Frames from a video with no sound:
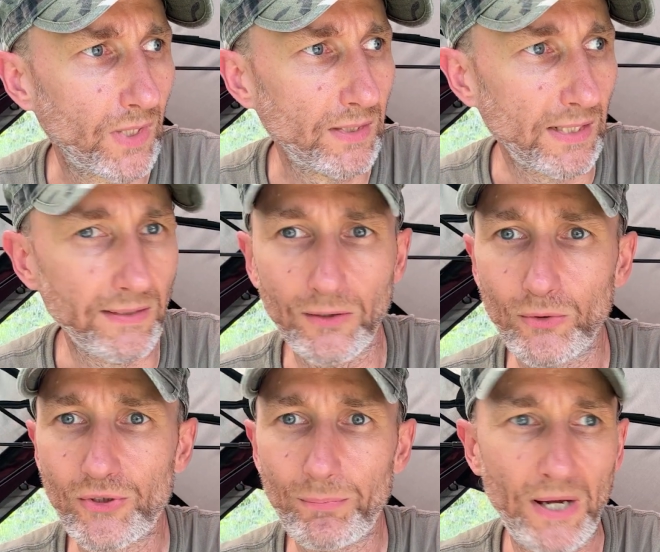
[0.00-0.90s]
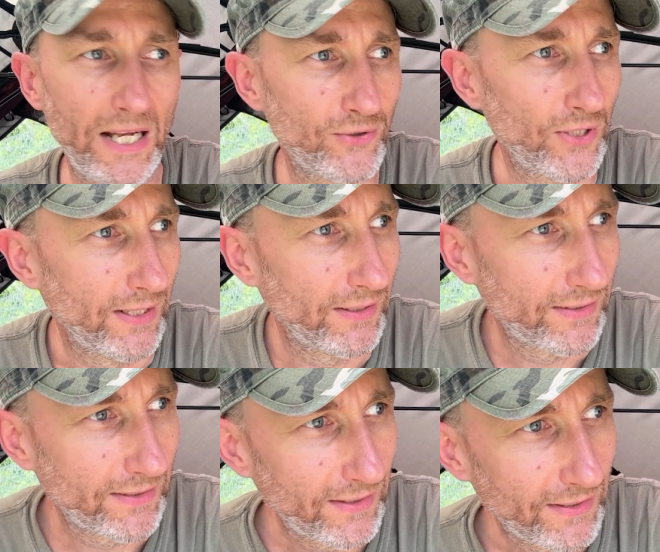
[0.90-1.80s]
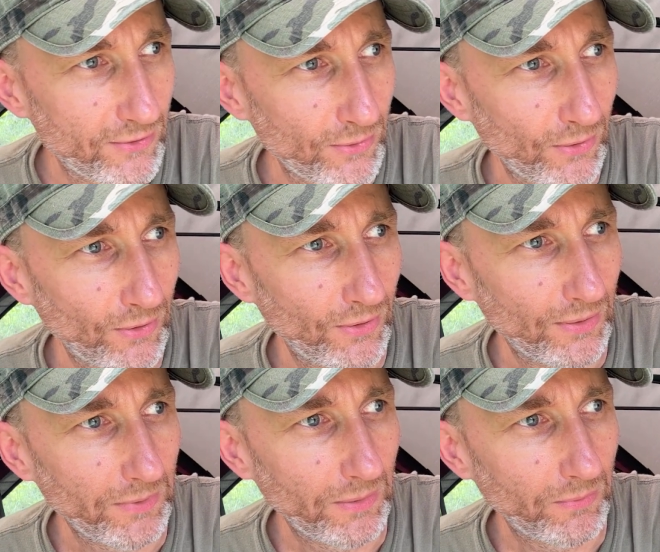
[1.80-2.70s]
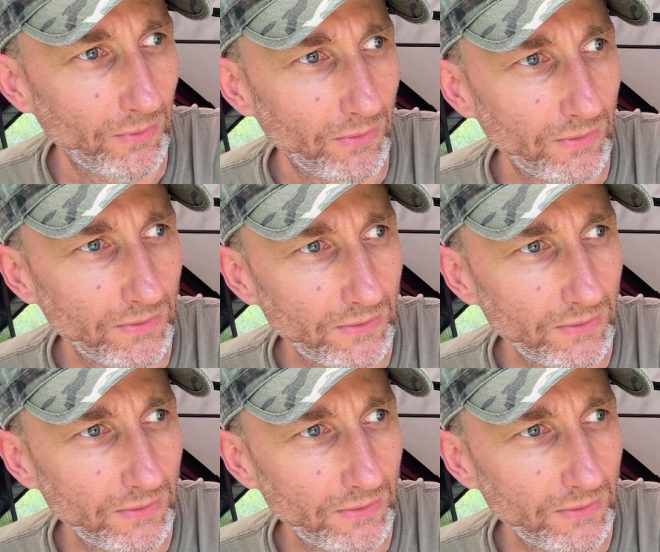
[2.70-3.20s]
Niente, non c'è pace, eh. adesso abbiamo